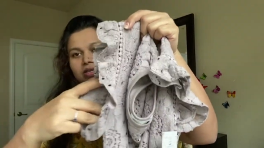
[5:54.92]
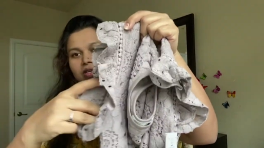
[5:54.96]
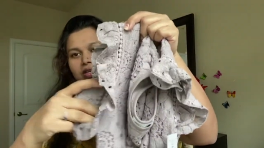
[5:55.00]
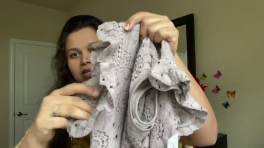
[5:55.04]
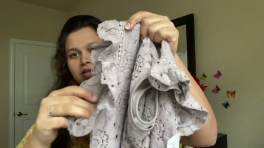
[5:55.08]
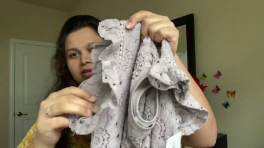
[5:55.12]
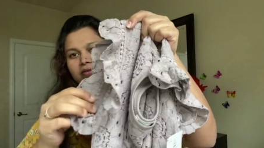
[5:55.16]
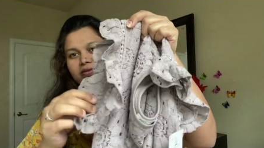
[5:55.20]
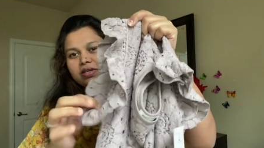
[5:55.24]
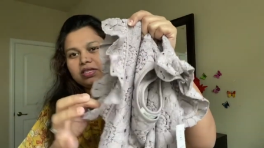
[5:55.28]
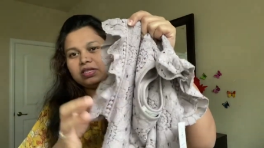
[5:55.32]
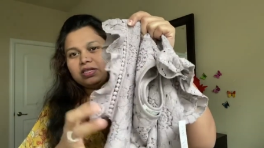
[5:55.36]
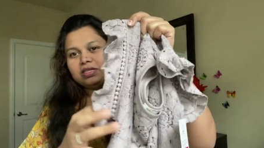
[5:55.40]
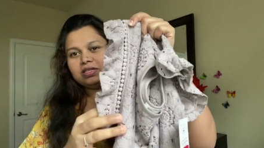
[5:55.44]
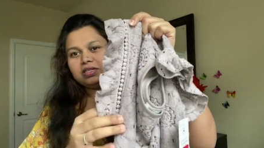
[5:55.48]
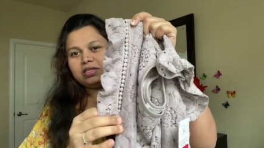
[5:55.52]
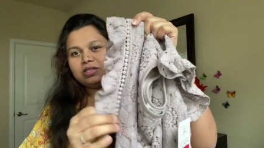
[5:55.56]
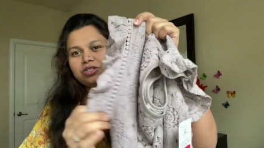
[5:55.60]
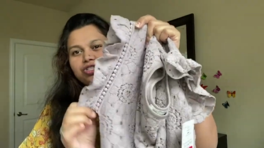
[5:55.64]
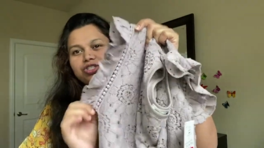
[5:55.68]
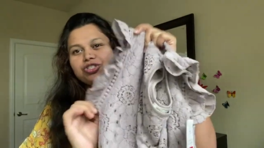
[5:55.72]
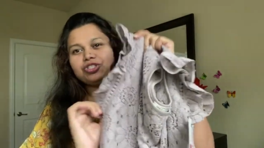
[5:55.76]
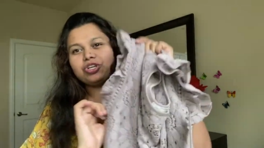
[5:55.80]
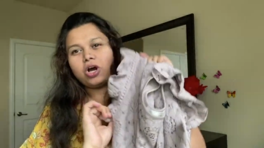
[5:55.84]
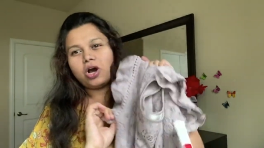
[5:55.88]
இது வந்து
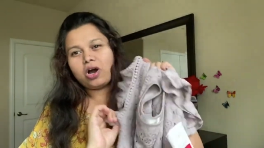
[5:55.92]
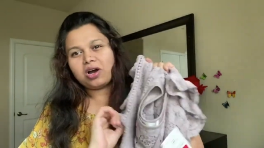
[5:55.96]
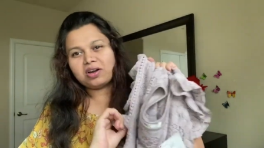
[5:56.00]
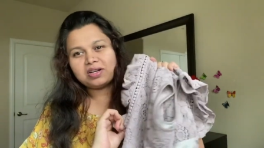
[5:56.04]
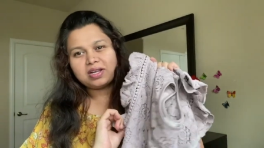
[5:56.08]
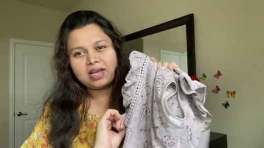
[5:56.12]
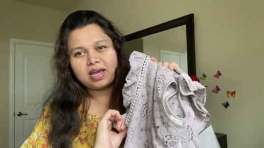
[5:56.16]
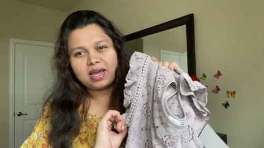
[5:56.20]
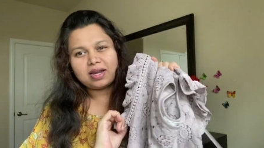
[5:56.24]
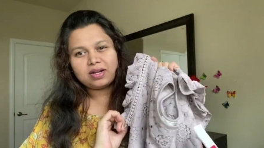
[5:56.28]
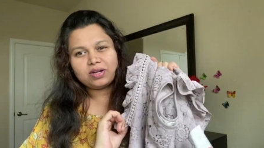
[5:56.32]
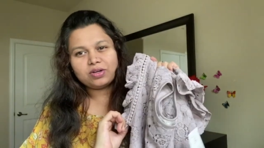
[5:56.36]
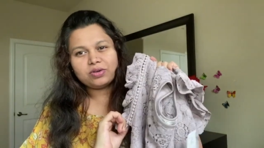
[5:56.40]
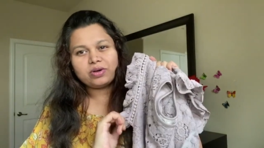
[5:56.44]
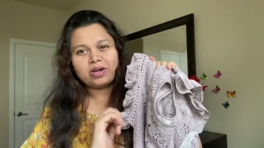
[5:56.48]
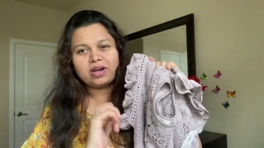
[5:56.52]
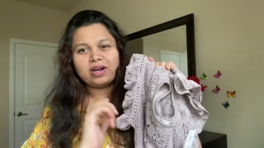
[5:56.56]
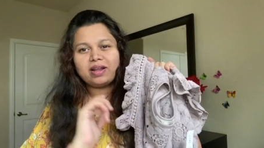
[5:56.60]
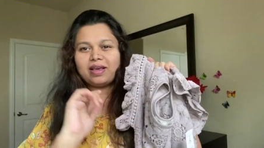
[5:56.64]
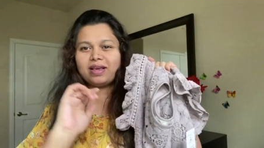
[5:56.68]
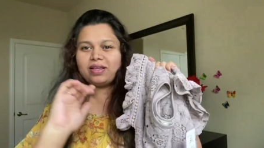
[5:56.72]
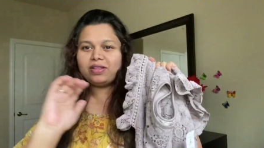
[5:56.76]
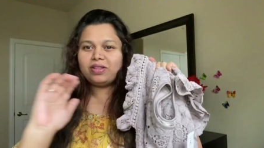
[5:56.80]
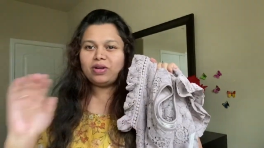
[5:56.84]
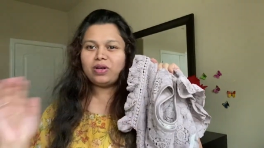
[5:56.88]
ஷார்ட் ஹேண்டும்
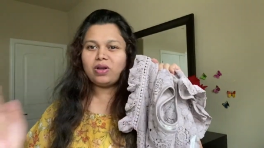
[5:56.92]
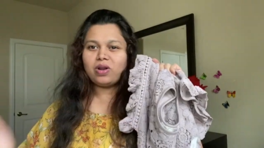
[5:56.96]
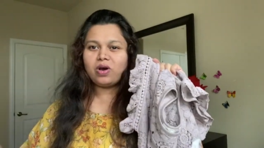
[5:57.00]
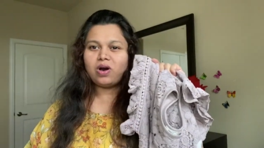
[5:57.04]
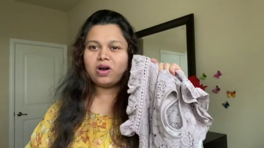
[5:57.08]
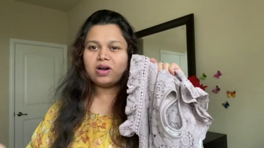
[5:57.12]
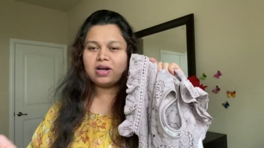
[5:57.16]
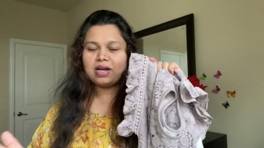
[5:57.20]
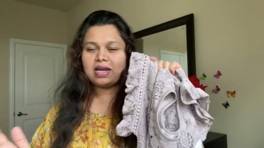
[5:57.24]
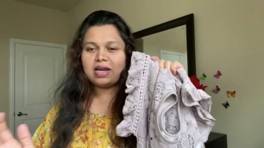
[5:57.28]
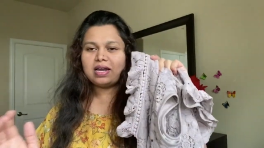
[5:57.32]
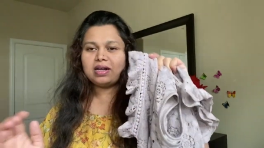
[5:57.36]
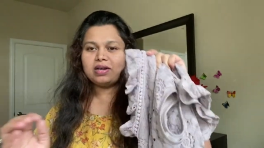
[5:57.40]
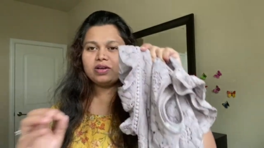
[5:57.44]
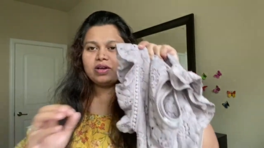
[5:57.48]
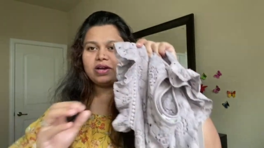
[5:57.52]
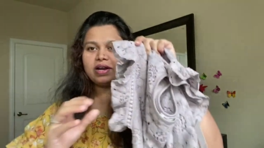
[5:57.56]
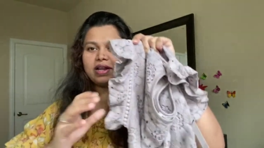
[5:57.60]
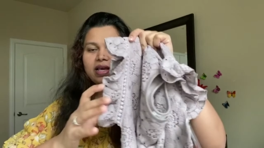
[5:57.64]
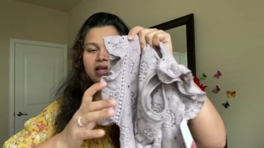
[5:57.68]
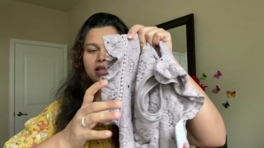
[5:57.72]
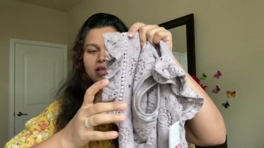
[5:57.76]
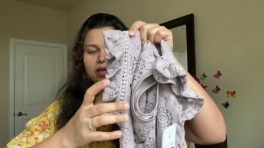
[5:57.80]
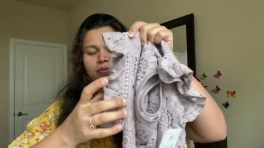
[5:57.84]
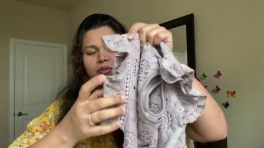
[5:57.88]
கிடையாது லாங் ஹேண்டும்
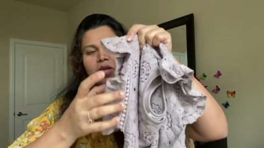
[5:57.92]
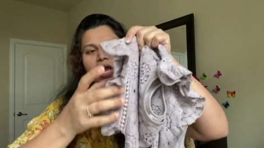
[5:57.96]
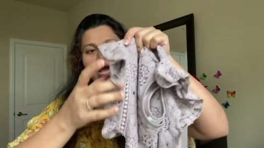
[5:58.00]
கிடையாது